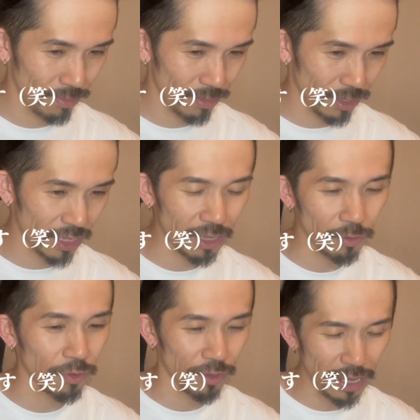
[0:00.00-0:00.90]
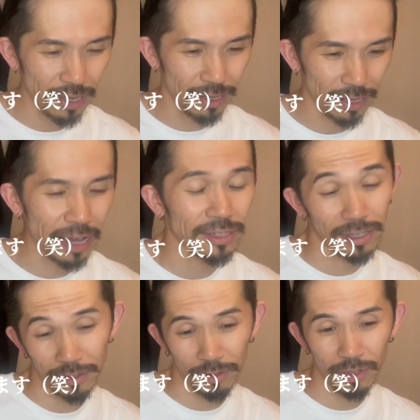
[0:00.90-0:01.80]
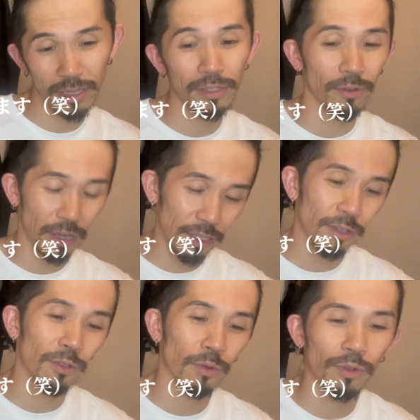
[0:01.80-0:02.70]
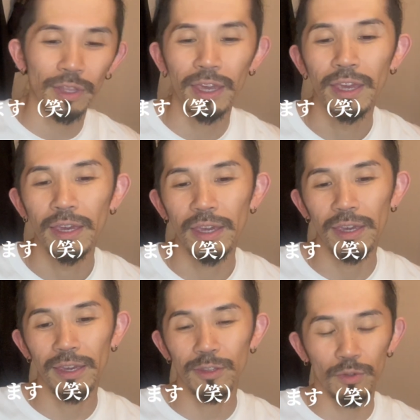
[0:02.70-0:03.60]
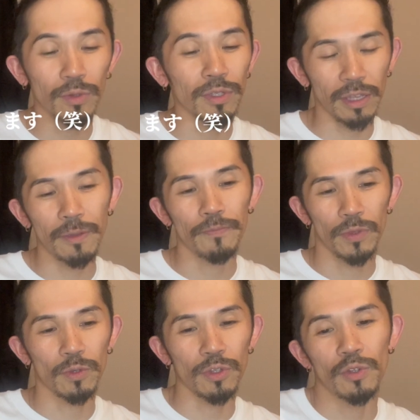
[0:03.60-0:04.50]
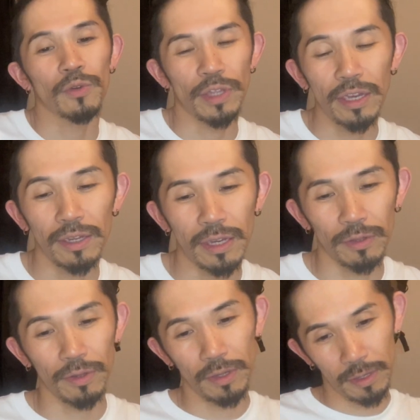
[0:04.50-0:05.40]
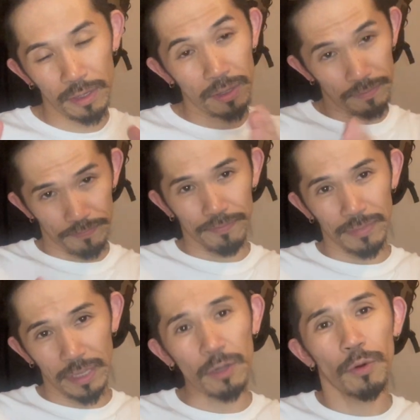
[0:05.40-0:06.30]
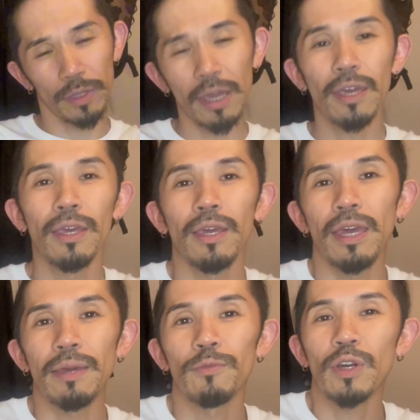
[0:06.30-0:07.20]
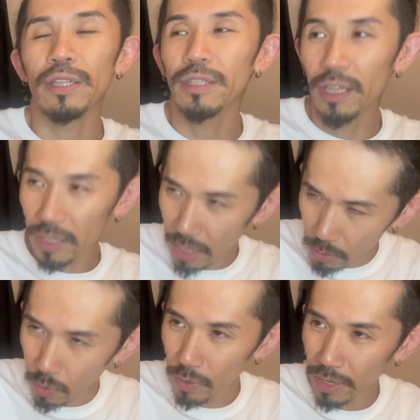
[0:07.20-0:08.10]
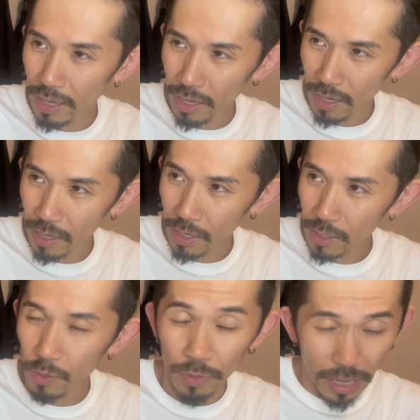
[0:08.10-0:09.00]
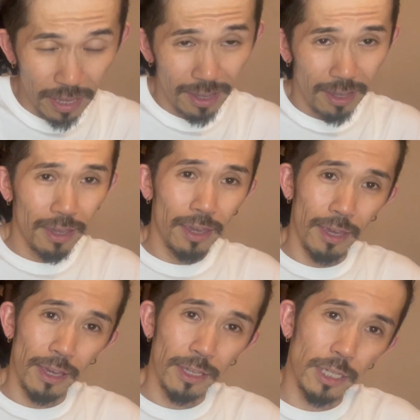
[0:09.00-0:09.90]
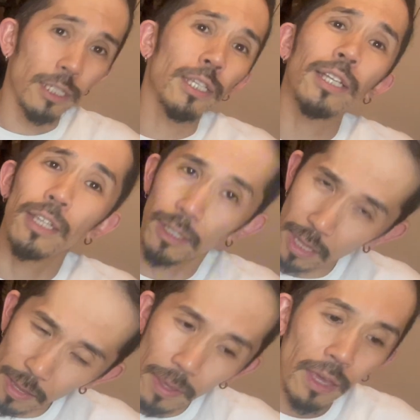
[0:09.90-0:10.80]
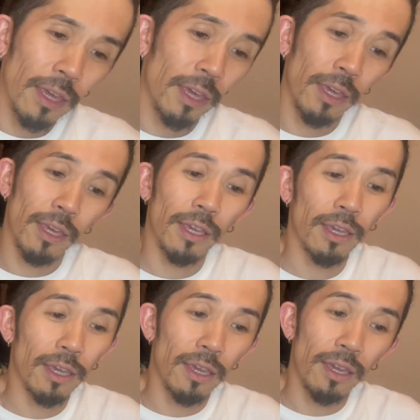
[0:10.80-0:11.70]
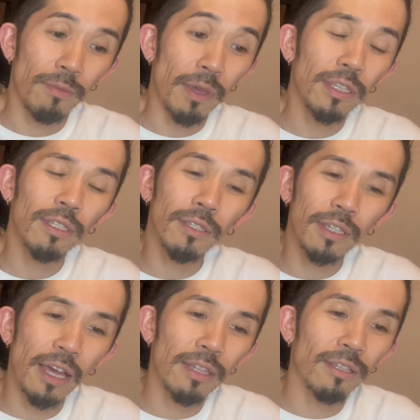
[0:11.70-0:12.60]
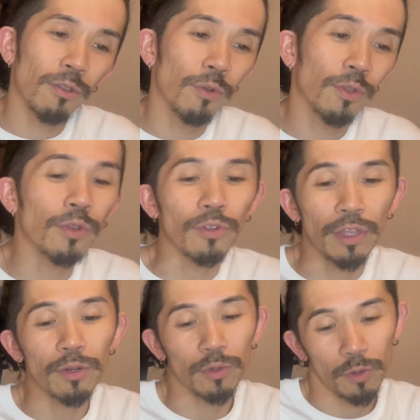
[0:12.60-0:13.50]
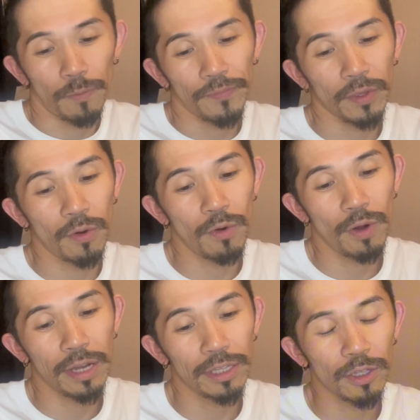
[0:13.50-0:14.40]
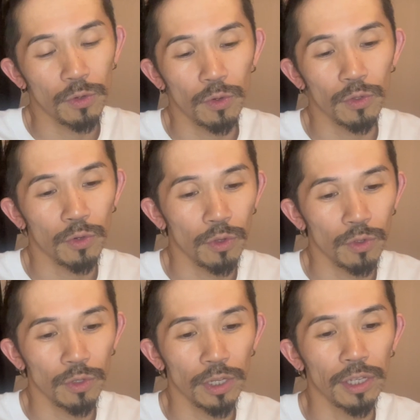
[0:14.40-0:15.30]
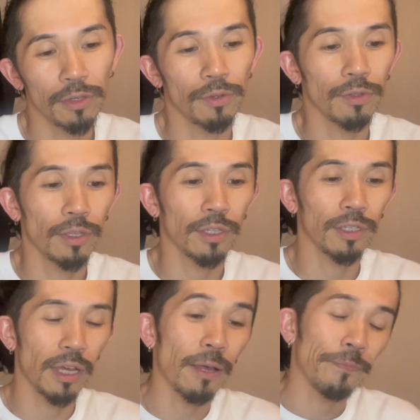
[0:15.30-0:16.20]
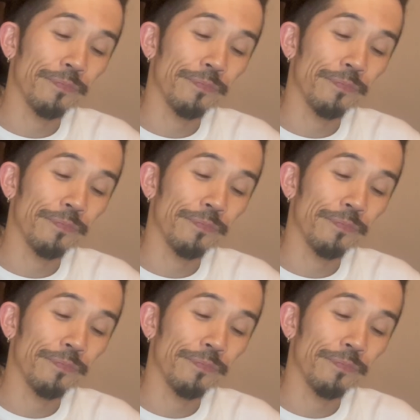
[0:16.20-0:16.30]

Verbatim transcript: ちっちゃなことでね、感謝する、幸せを感じるってことで、えちょっとずつね、そっちの方ね、いい方にね、え向かっていってると、えそうね、えー、信じたいですね、えー、メス監督との猫と後半にちょこちょこっと出てくるんですが